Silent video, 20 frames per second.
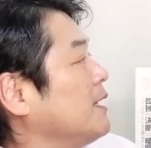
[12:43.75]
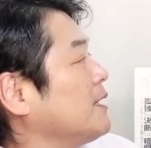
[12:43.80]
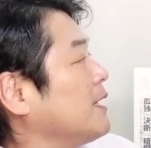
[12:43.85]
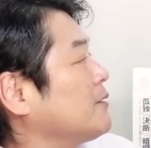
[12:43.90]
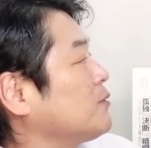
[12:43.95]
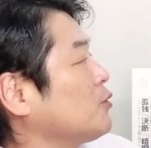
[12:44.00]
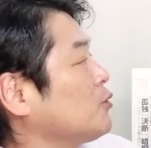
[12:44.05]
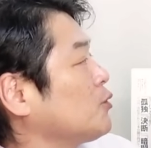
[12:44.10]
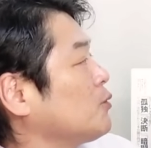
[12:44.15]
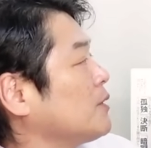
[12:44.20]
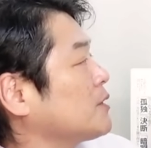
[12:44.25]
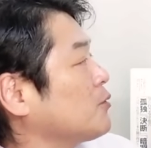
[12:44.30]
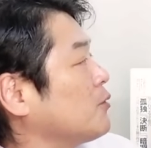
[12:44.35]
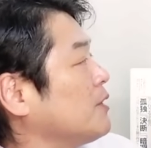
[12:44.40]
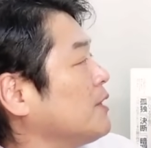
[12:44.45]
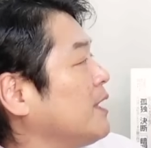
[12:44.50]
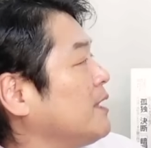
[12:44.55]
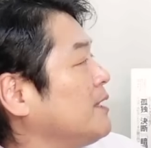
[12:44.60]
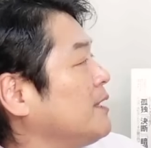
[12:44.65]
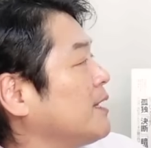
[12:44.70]
やることはそ
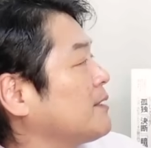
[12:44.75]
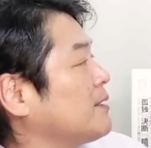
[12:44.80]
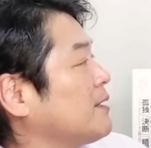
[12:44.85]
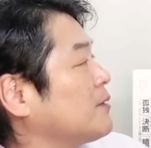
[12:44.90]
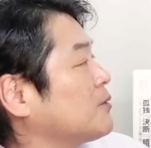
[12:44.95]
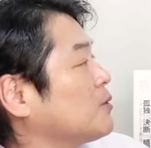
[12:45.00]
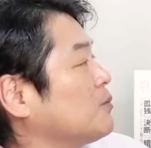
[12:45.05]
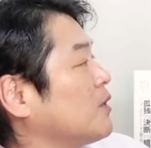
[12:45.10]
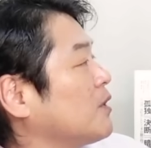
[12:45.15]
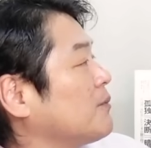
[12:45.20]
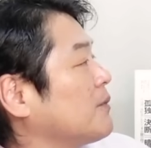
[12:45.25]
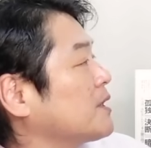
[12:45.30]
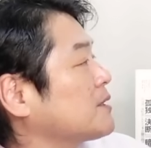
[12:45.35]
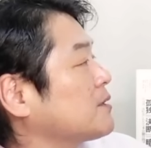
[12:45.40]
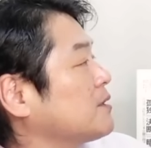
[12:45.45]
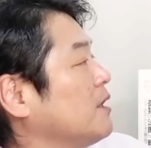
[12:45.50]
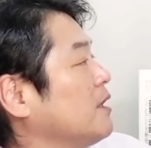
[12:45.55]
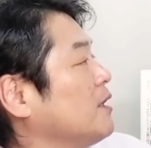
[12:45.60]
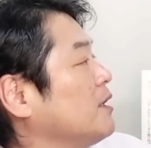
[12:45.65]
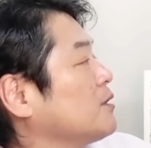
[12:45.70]
れなりにやってると思います。